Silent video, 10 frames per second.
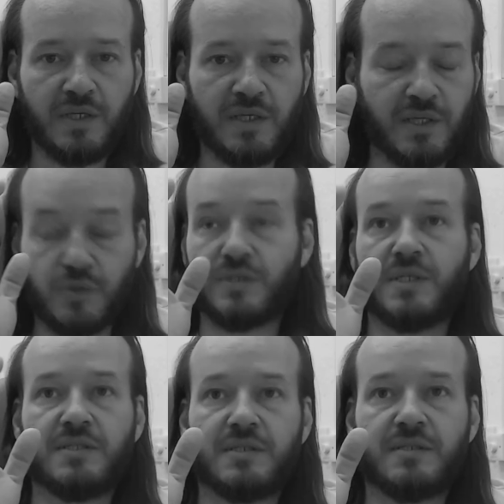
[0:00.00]
Y
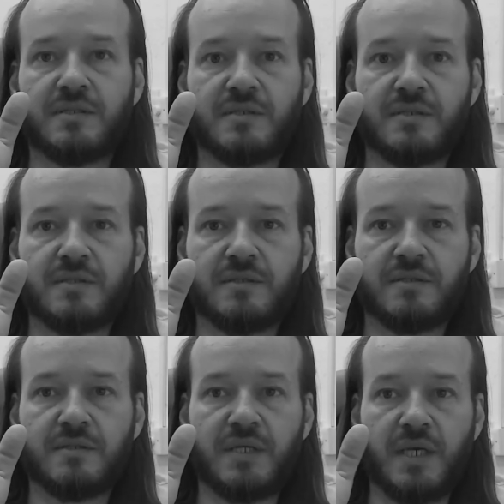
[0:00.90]
entonces
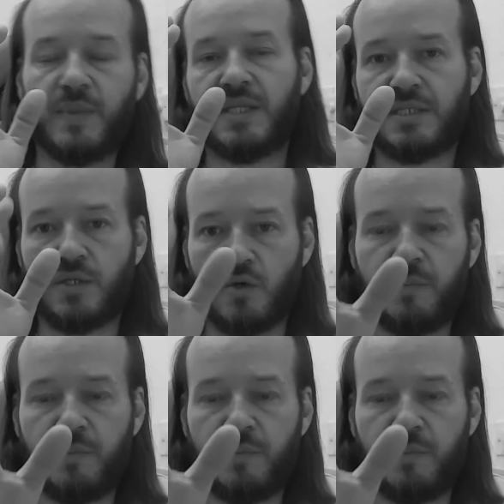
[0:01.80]
Eva dice, no,